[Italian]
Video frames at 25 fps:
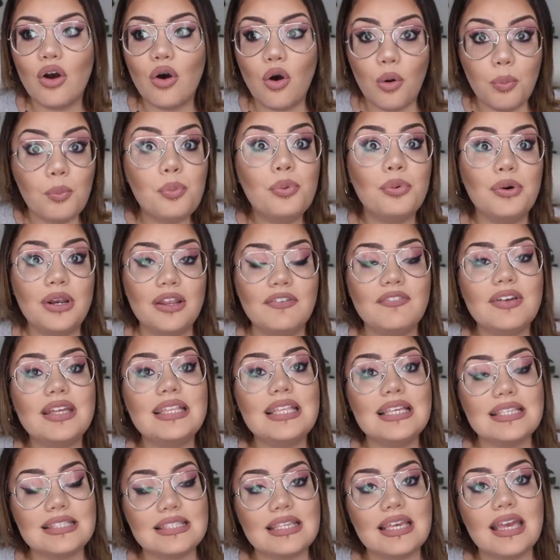Oppure
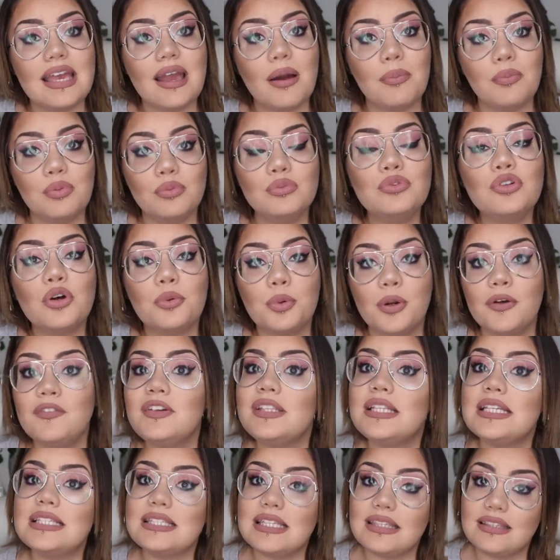vedi se appunto
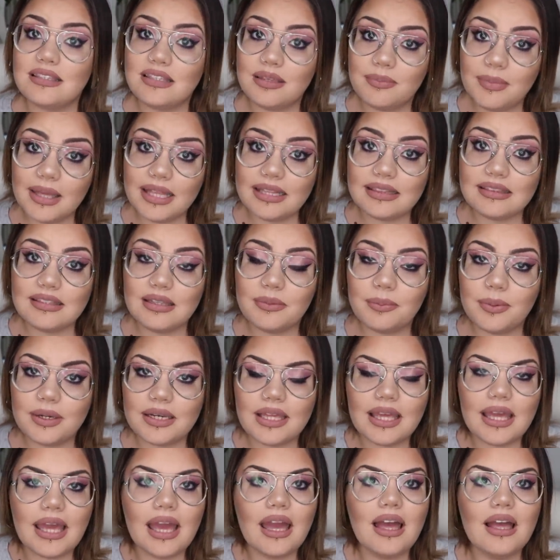provi dei sentimenti,
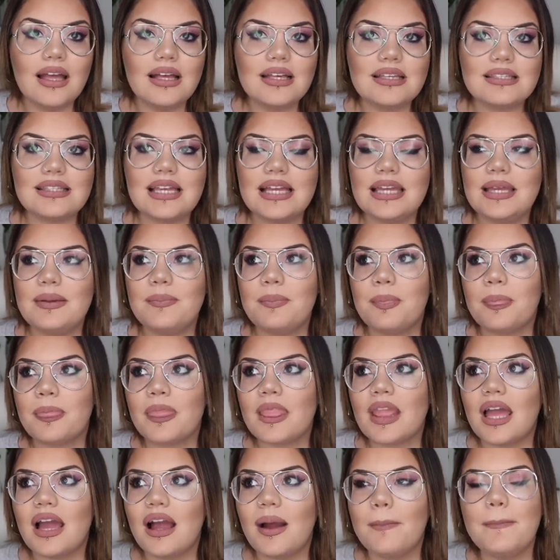perché sai,
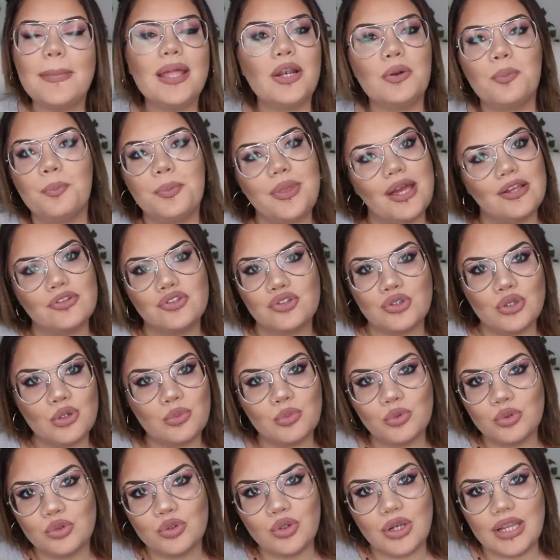a me non piacciono
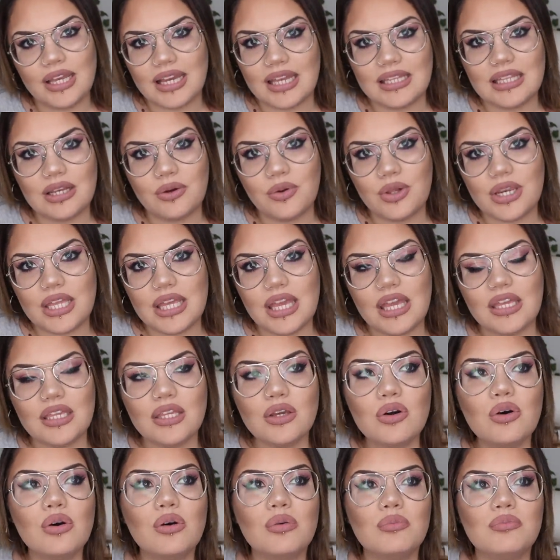molto le categorie,
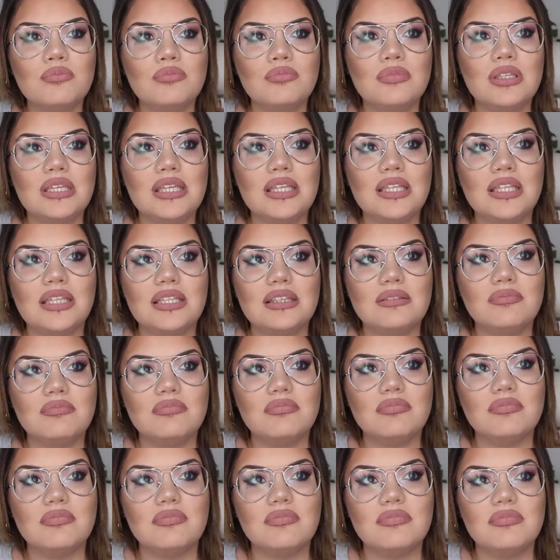io mi mh,
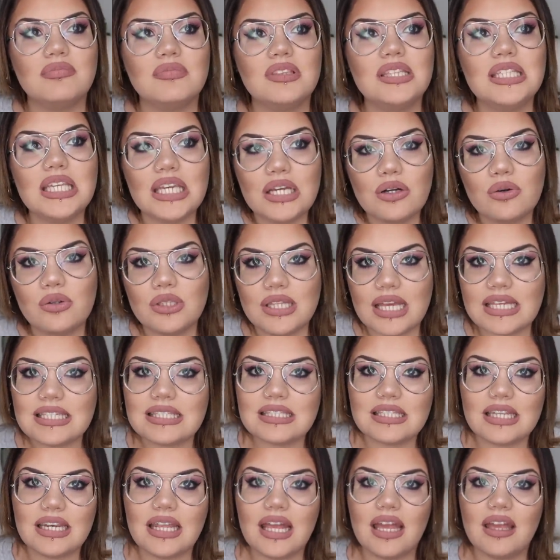mm, dico di
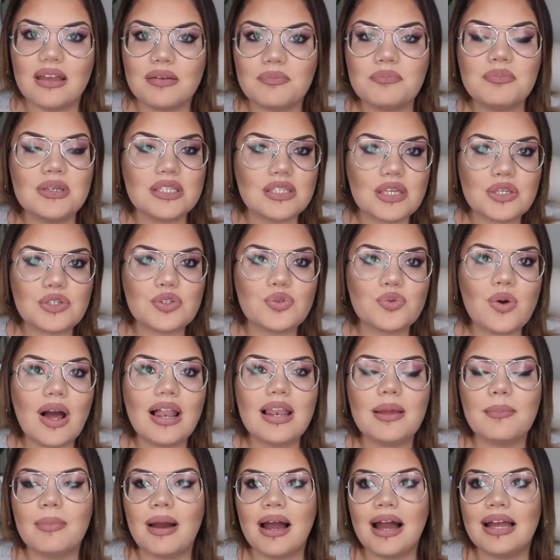essere
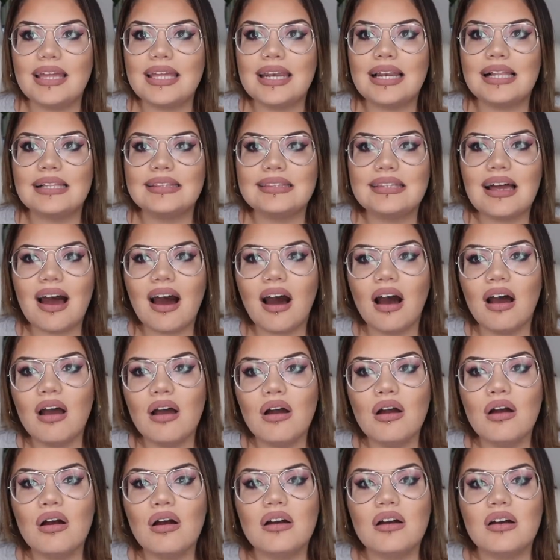bisessuale, ma in realtà
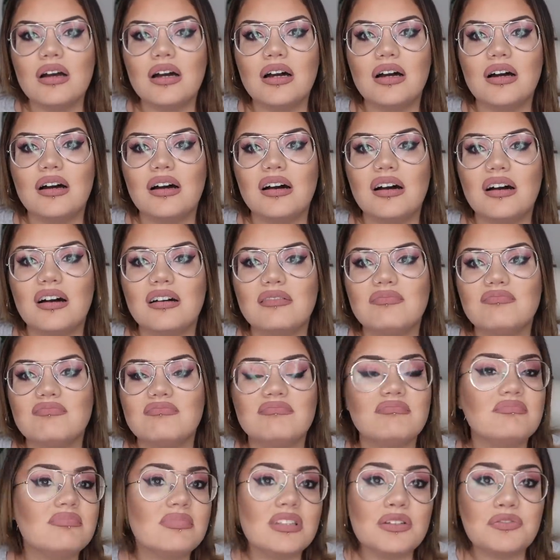
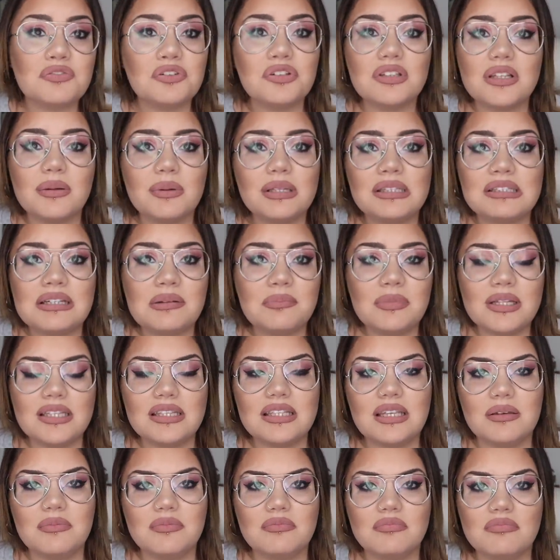ehm,
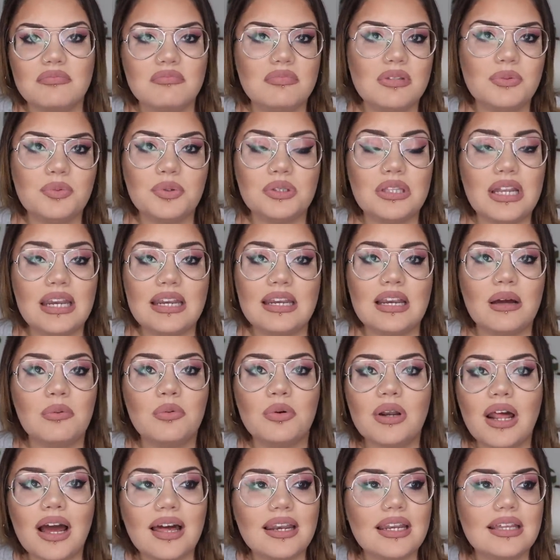fondamentalmente mi potrei
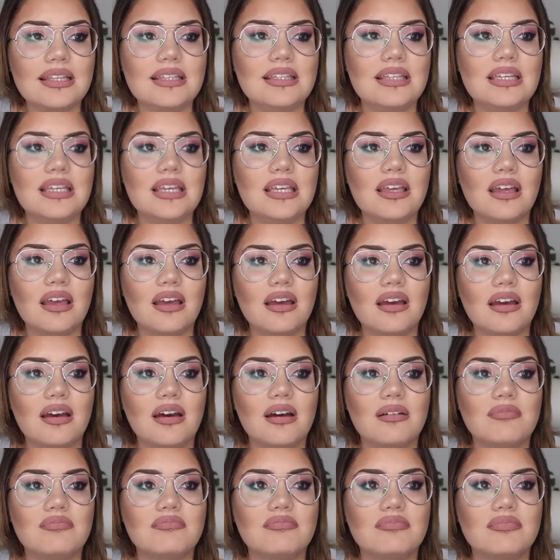innamorare di
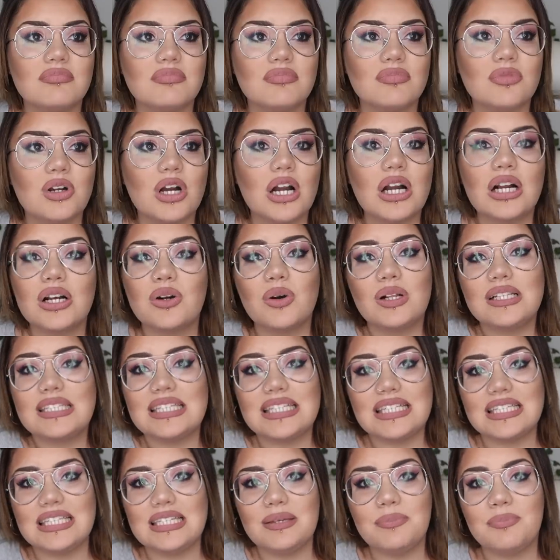ehm,
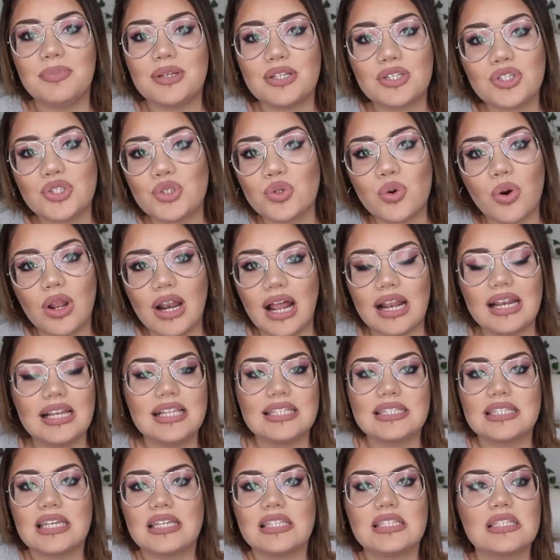qualsiasi persona,
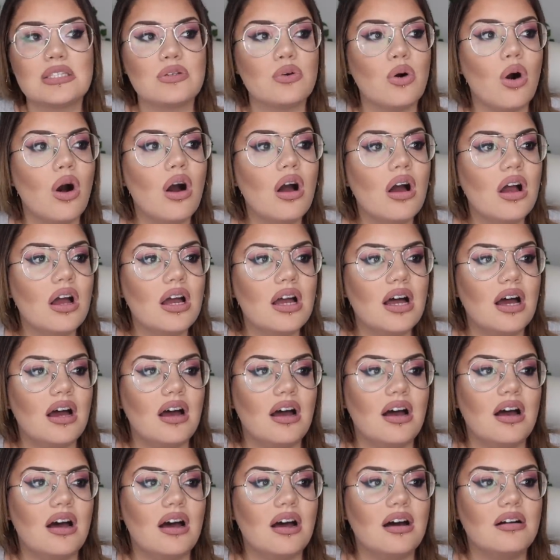nel senso
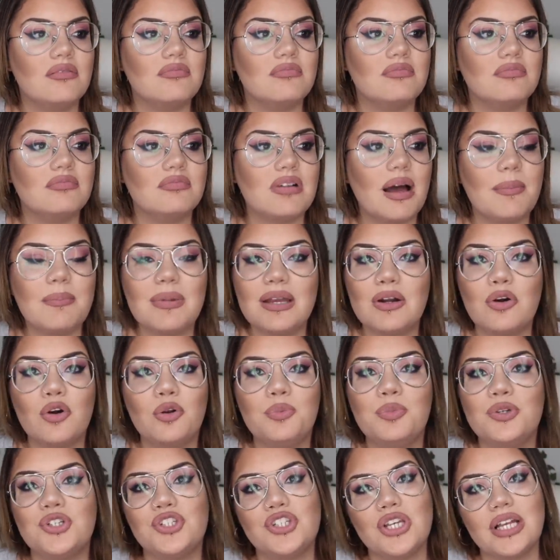ehm, a me
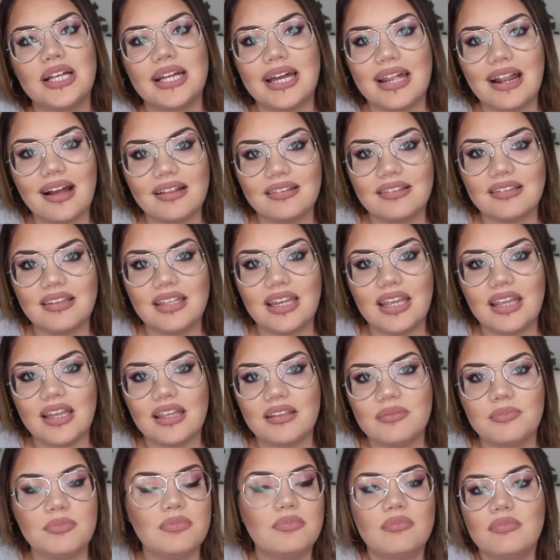colpisce il
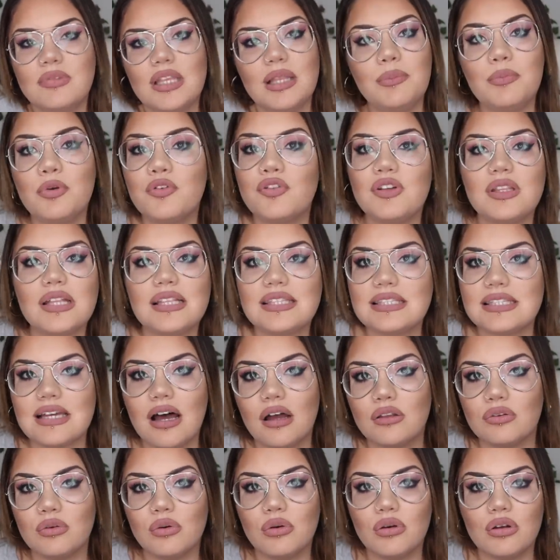carattere, il mio
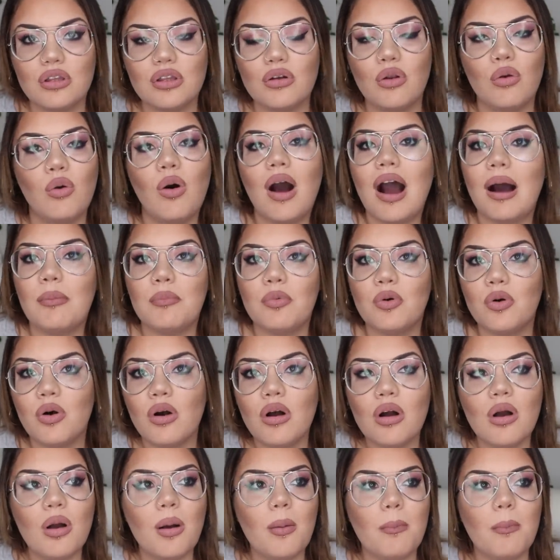fidanzato io lo amo